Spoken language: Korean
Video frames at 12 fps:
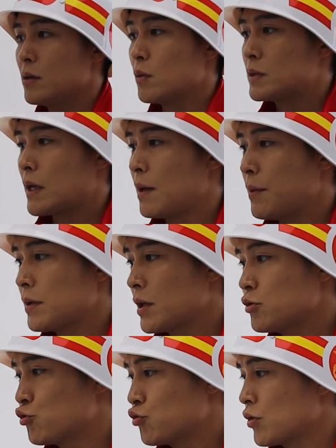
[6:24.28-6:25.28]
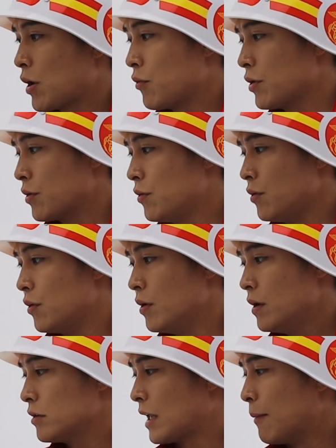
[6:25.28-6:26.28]
이곳에 해병대가 주둔하고 있고
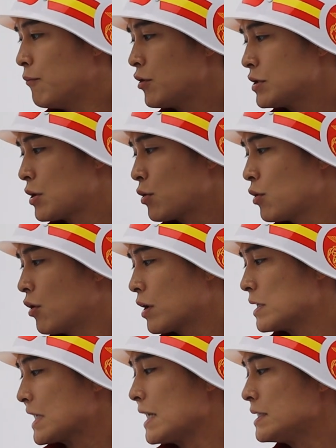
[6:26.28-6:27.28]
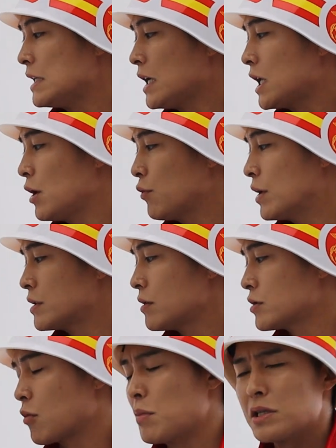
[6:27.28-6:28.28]
어, 남북이 서로 여기를 차지하기
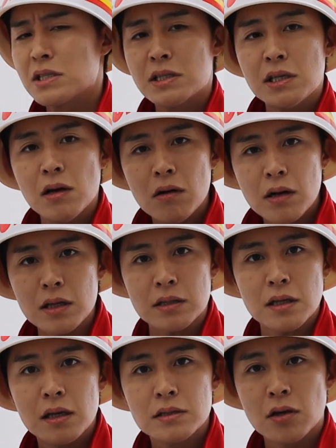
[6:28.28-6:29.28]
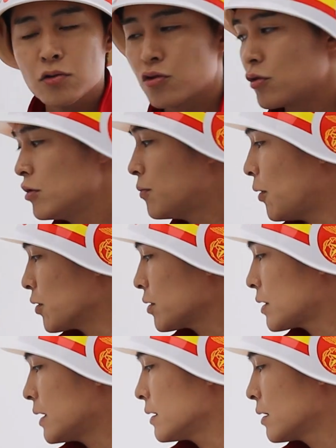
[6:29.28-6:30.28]
위해서 정말 치열한 전투를
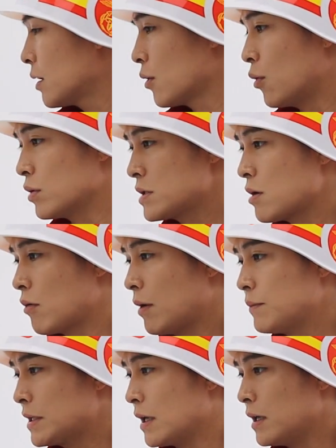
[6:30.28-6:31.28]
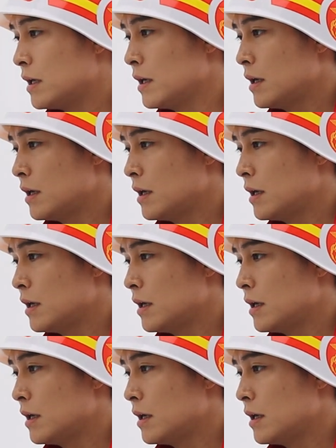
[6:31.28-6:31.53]
벌였다는 곳이라고 합니다